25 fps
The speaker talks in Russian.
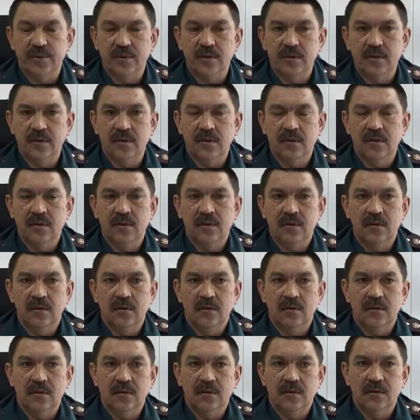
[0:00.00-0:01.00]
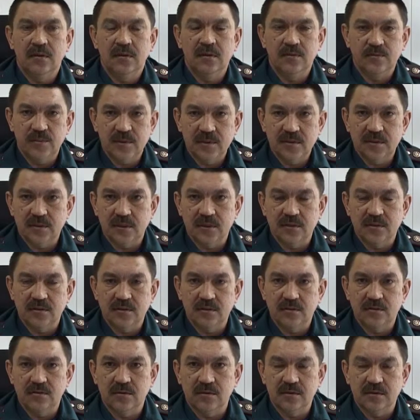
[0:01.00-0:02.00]
При
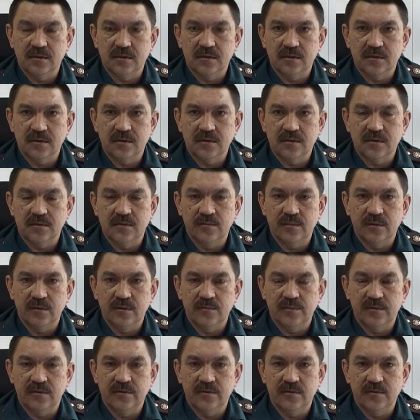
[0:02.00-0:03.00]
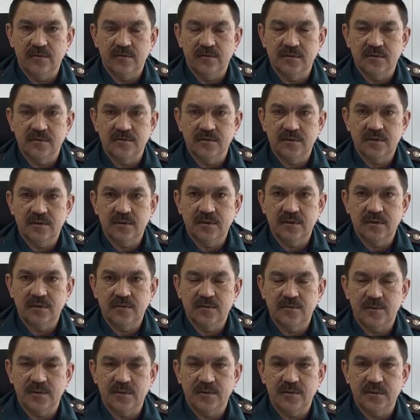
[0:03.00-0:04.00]
администрации города Саянска было проведено совещание
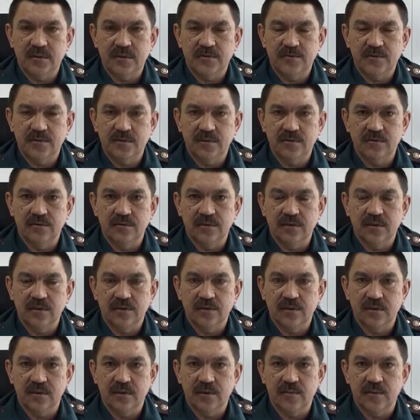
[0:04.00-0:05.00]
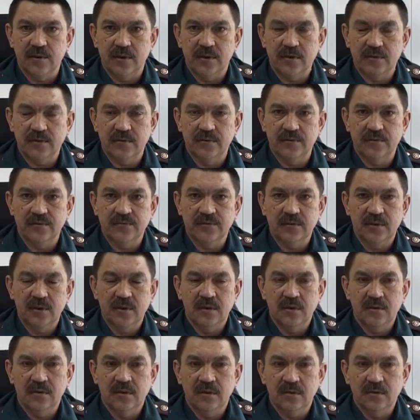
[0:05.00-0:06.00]
с председателем садово-дачных кооперативов.
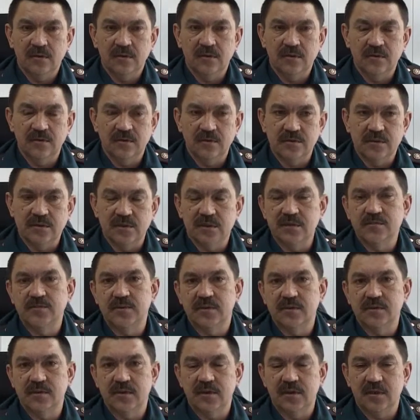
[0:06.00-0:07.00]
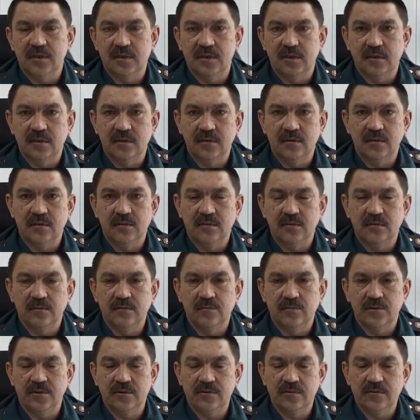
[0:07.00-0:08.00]
То есть часть председателей
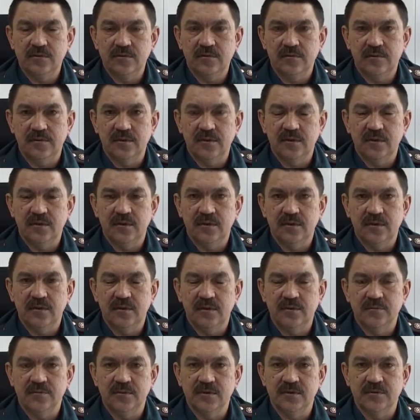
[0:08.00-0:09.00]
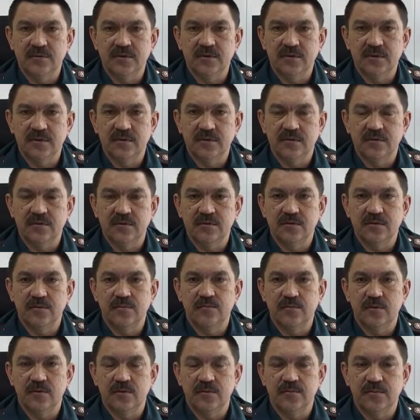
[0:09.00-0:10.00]
присутствовали на, на данном совещании, то есть
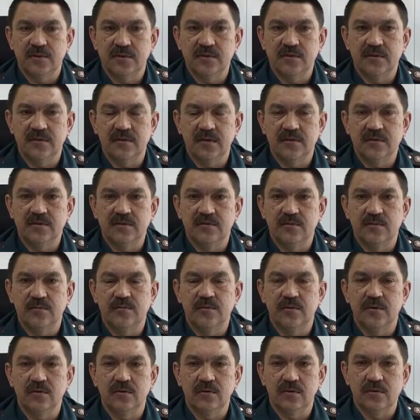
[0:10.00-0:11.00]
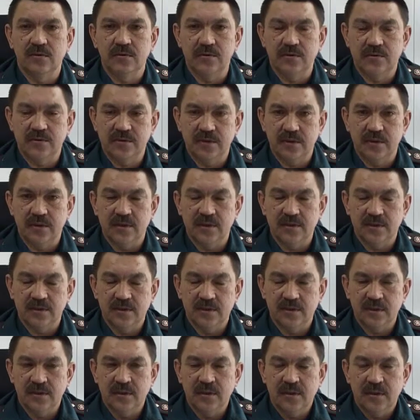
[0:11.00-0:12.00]
под председательством Пиркова Юрия
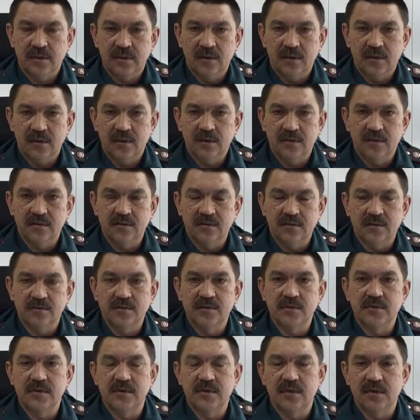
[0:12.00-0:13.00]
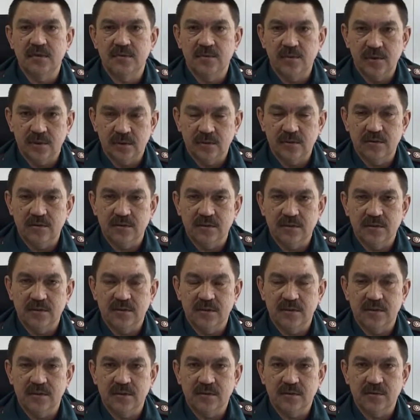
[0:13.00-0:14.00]
Сергеевича, заместителя мэра города
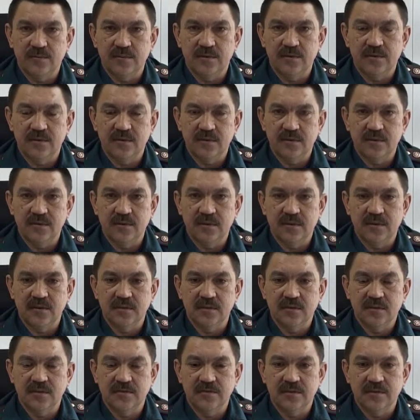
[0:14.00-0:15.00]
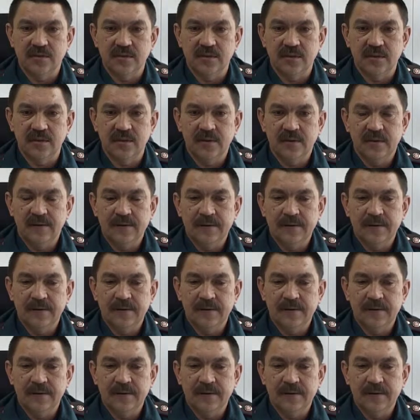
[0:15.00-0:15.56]
Саянска, проводилось данное совещание.